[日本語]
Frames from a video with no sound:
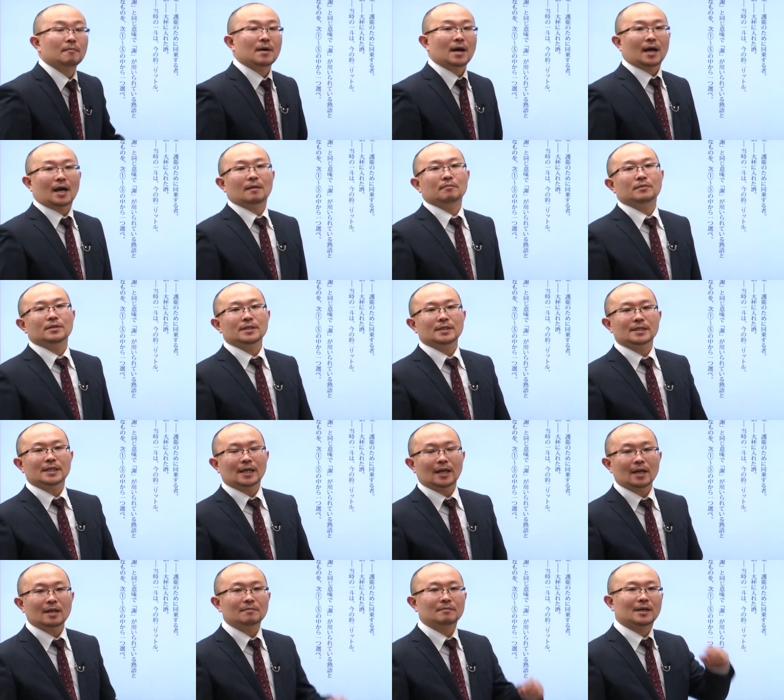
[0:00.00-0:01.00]
漢文に
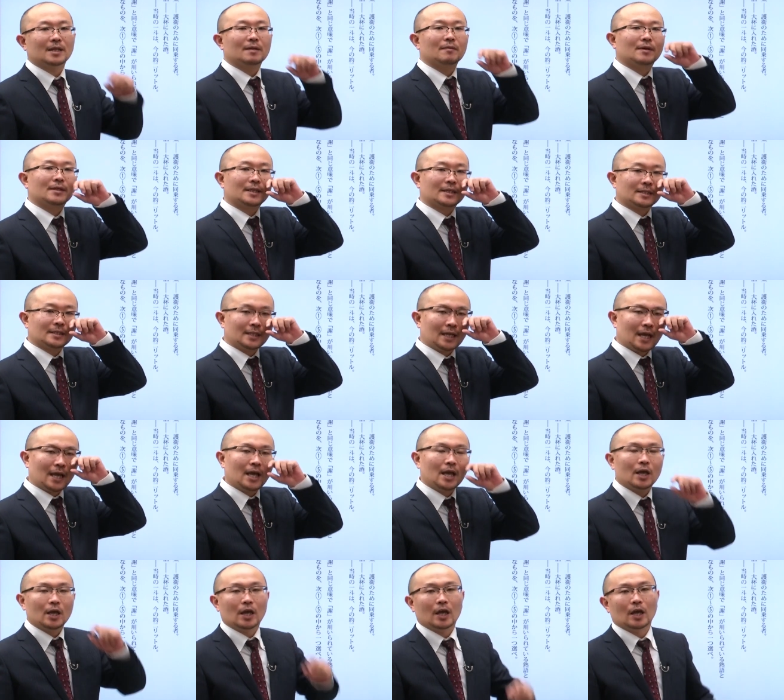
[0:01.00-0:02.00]
慣れるまではです
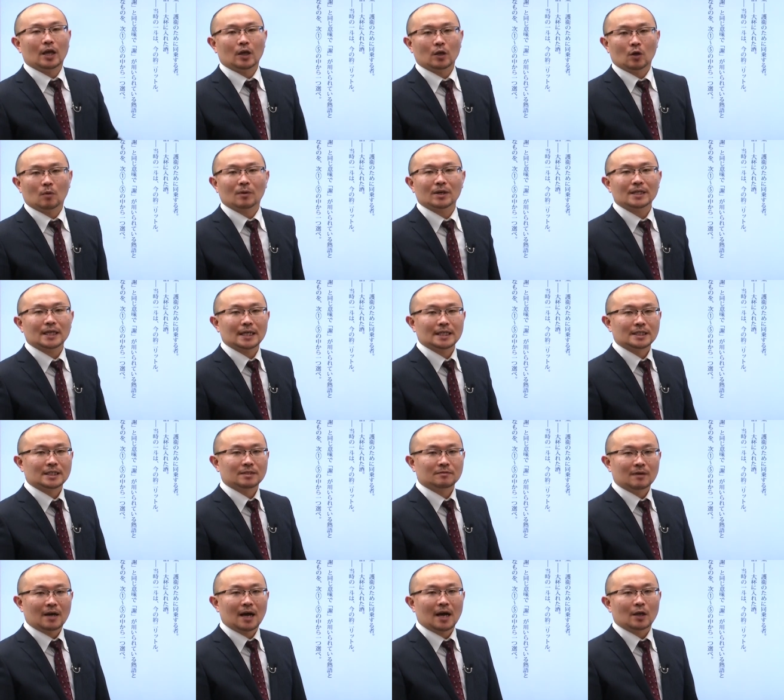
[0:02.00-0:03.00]
ね、読まない
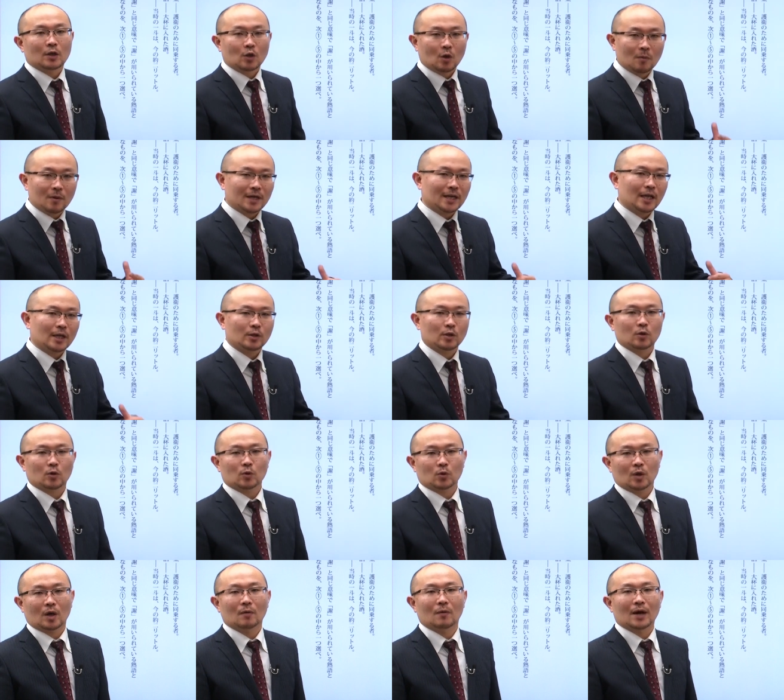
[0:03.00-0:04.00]
字は読まないという
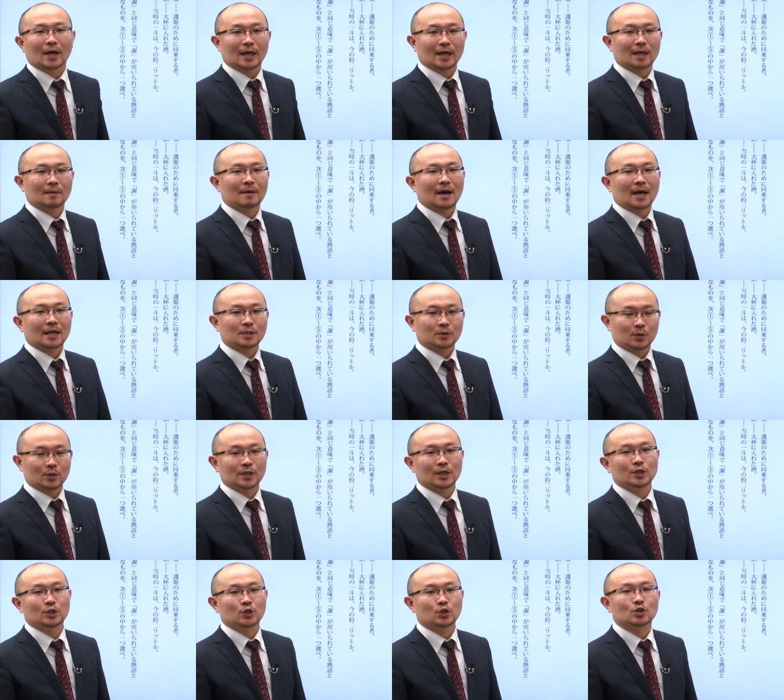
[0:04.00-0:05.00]
ことが分かればそ
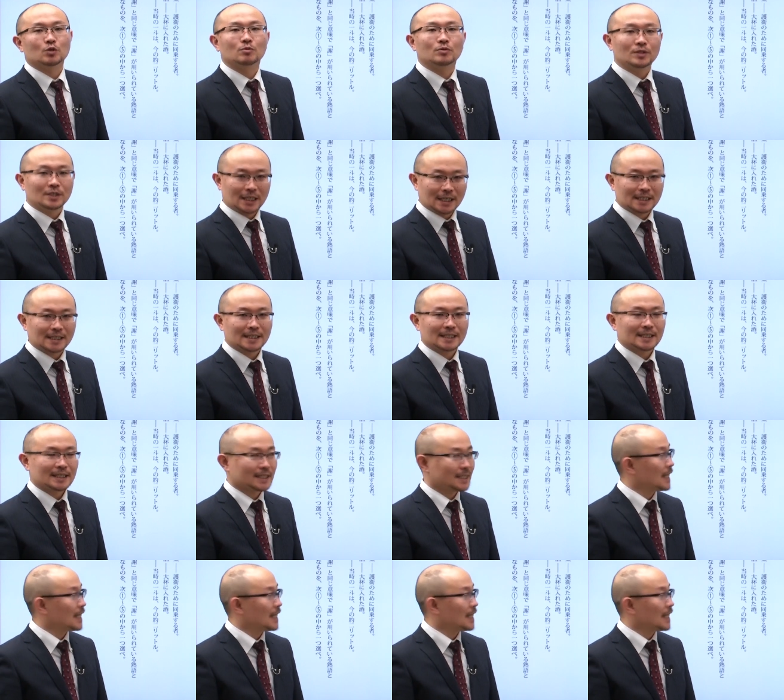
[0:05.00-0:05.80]
れで十分です。